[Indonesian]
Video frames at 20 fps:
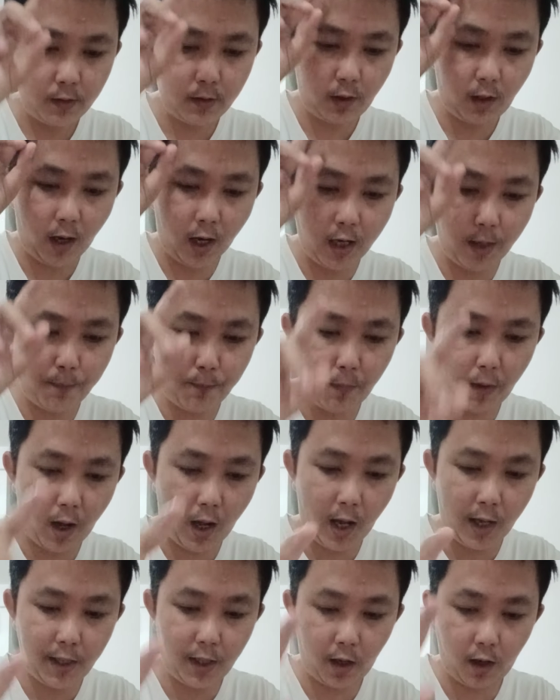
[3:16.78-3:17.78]

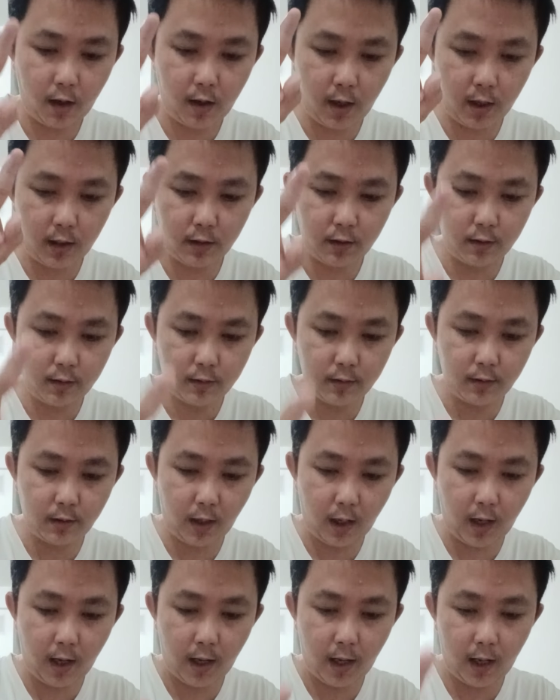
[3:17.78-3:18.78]
terhadap air dan
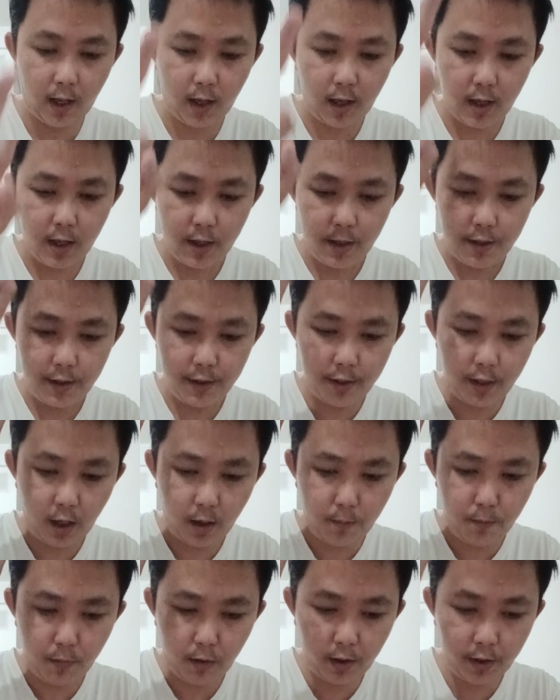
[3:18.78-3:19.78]
tanah
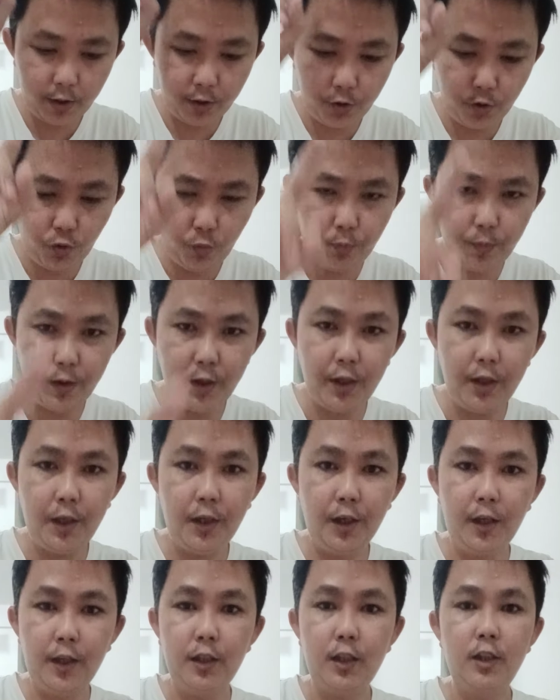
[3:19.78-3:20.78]
yang
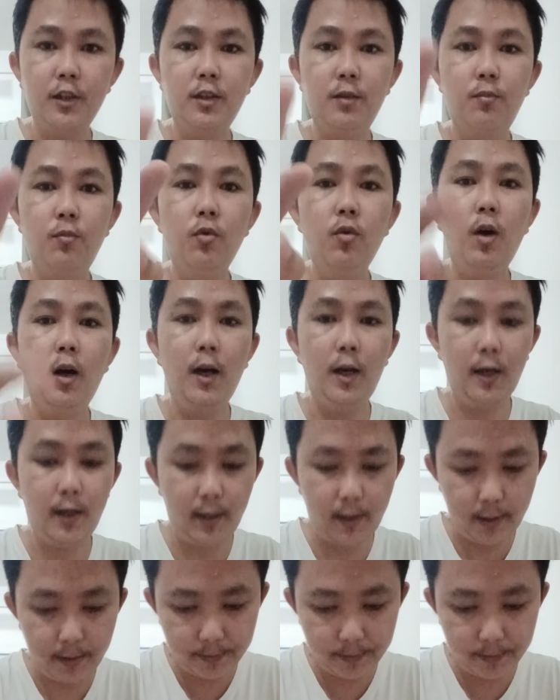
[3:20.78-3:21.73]
menghidupi kita semua.